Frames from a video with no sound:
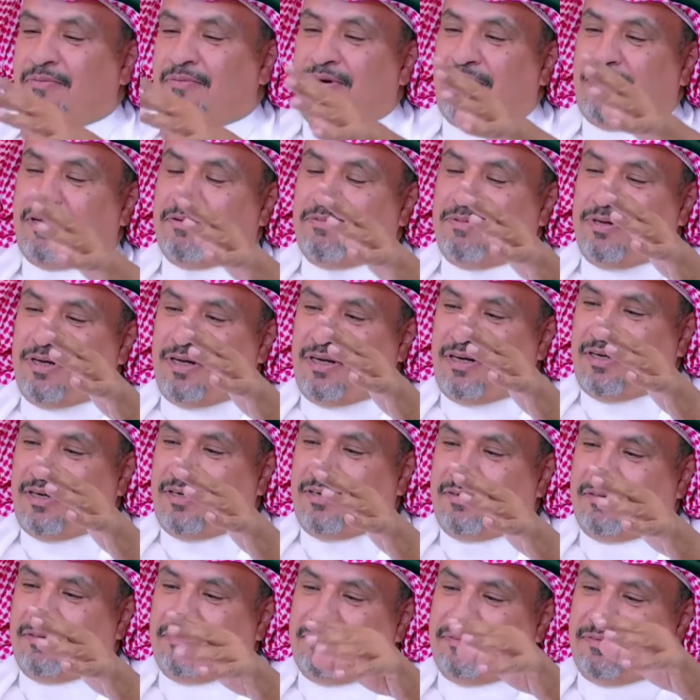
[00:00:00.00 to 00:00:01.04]
الكبير
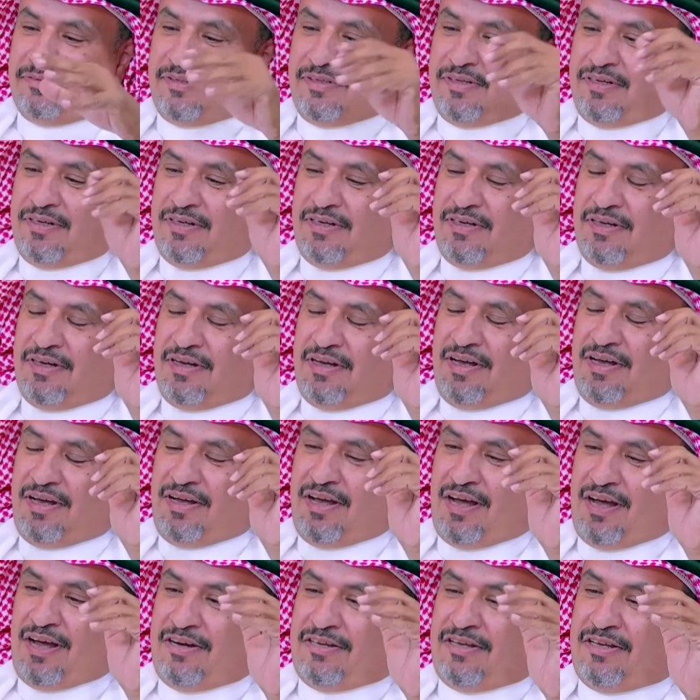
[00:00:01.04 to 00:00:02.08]

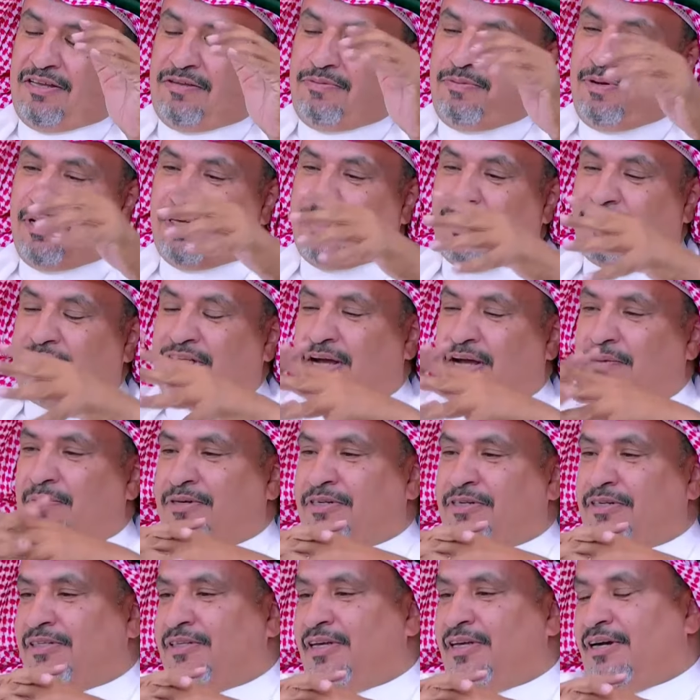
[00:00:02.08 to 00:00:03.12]
يعني تتبيلته صعبه
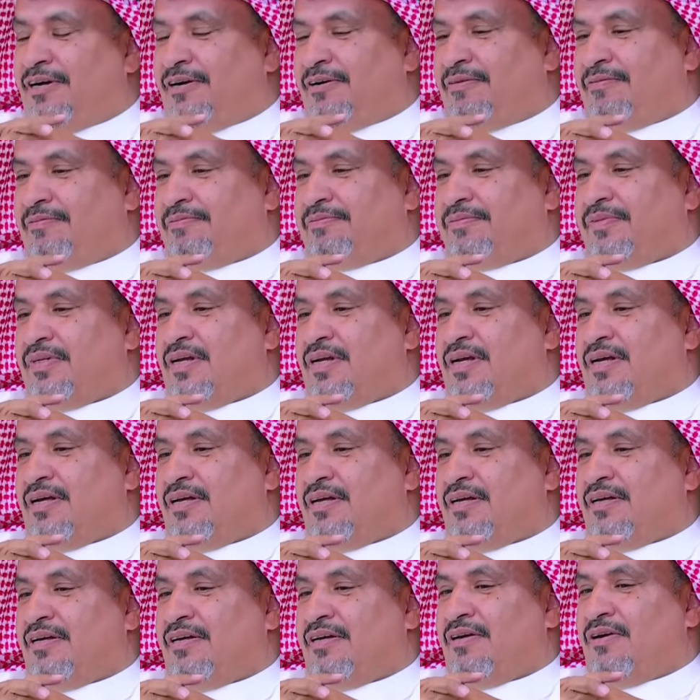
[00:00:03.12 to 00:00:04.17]
جدا
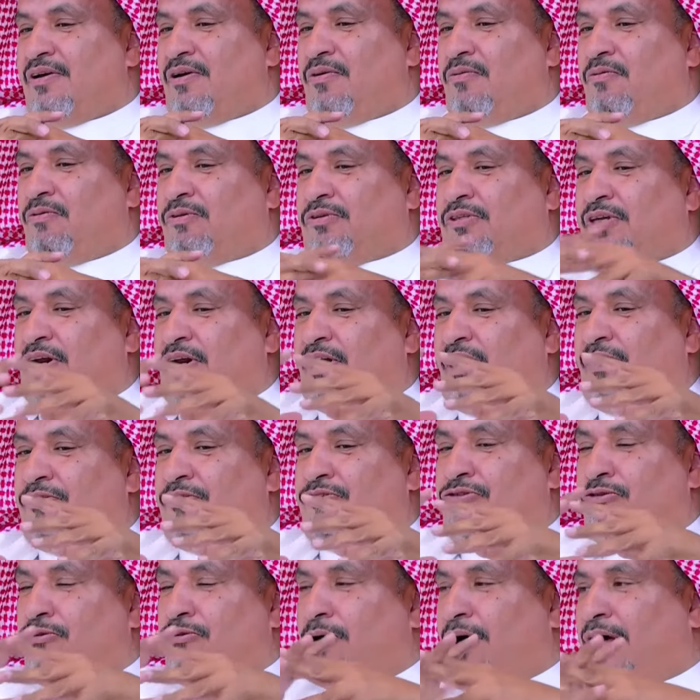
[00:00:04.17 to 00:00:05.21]
وطريقه
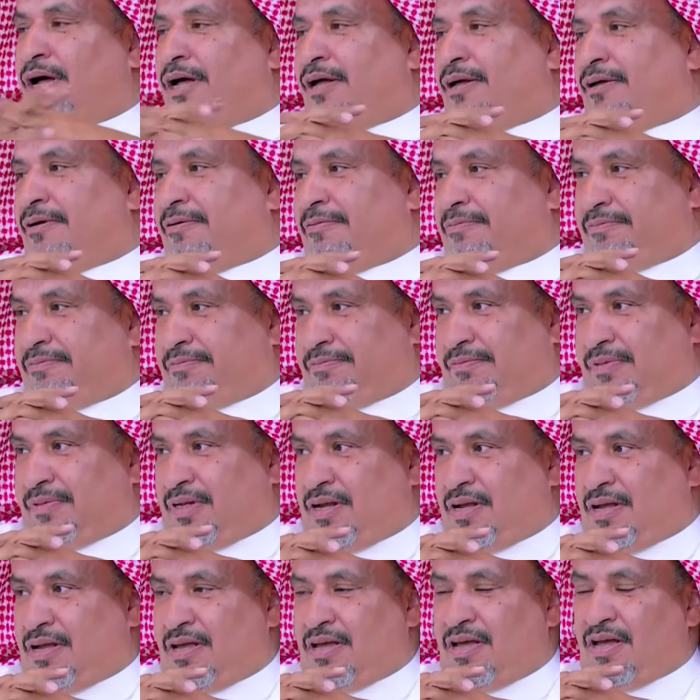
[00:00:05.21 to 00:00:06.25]
سواءه
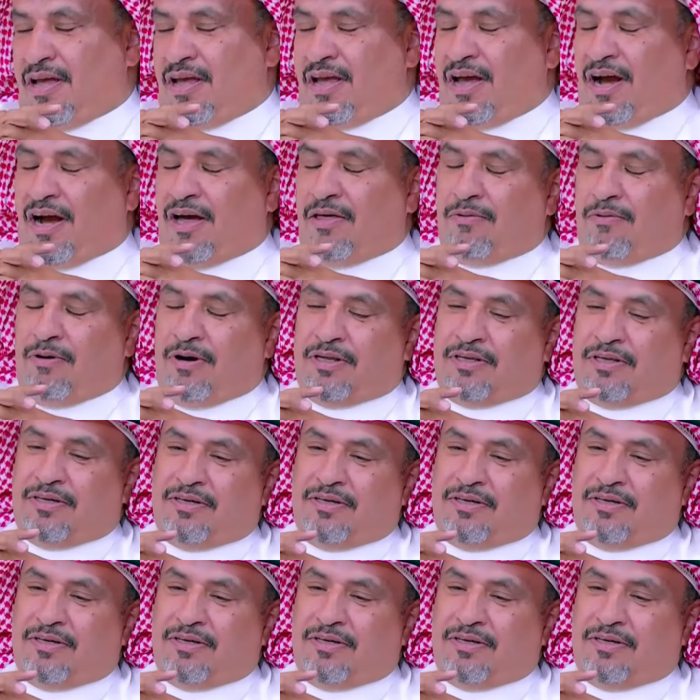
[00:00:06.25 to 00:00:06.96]
ياخذ وقت